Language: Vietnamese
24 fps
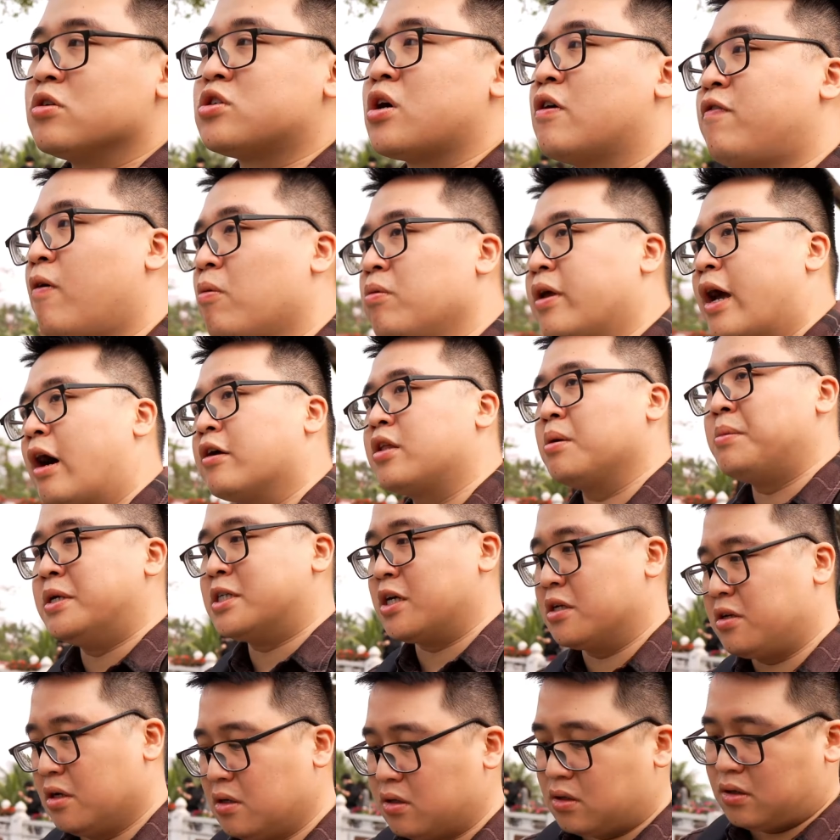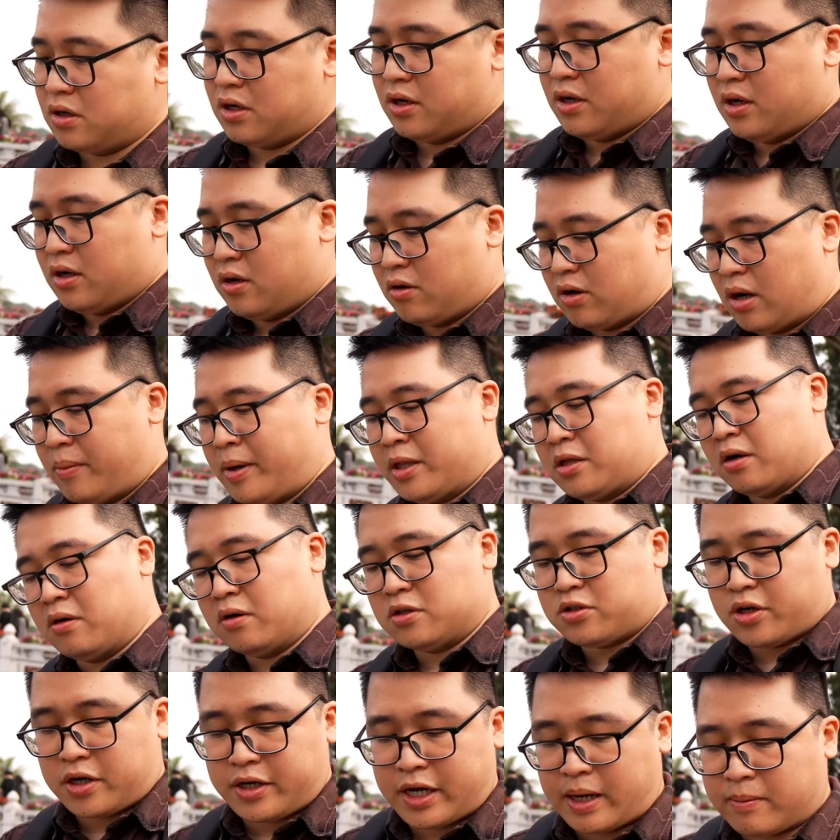nó xóa phông nhà thì mình sẽ thử và mình thử
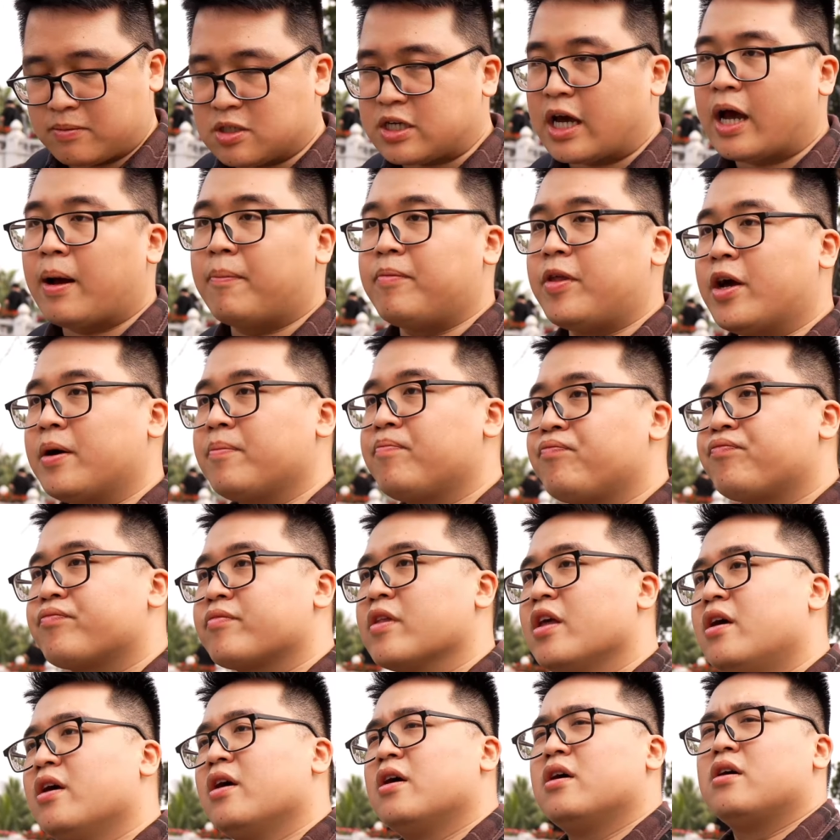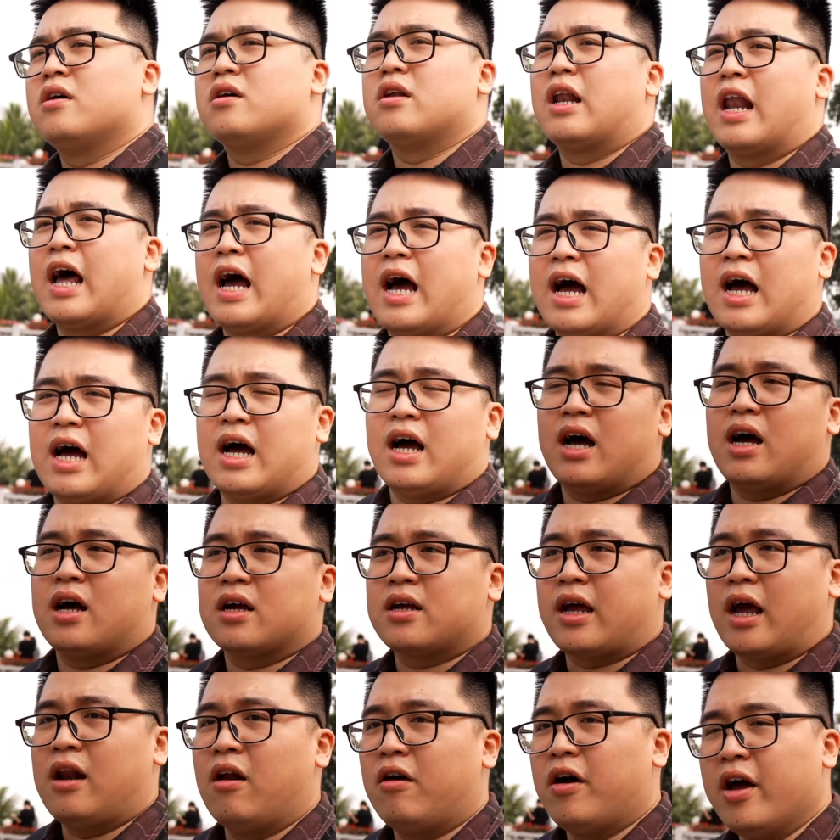cho anh em xem nhé là
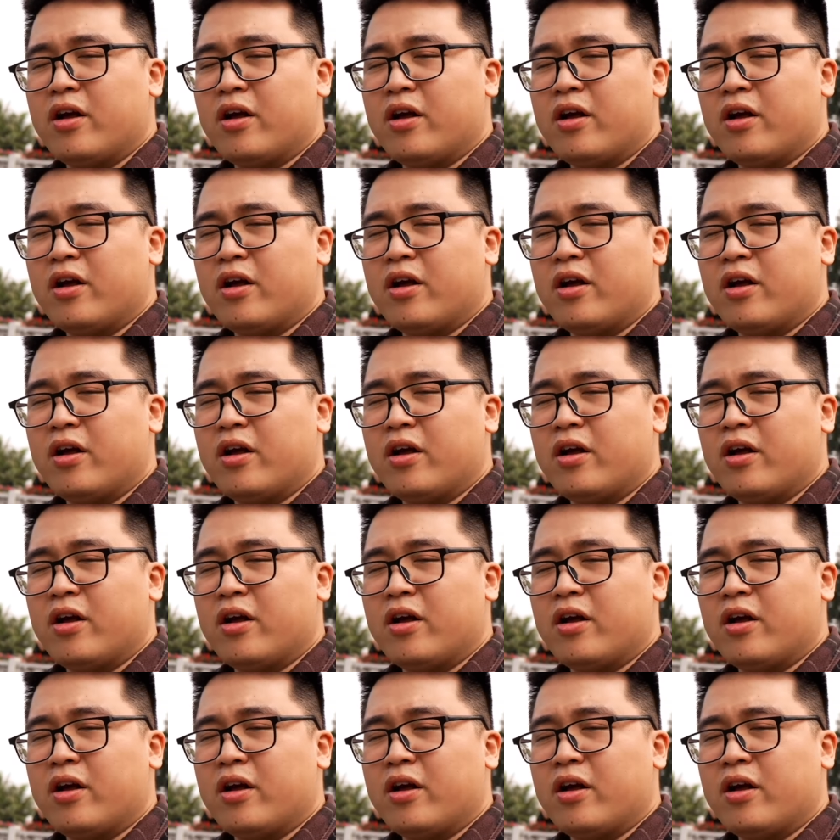cái lợi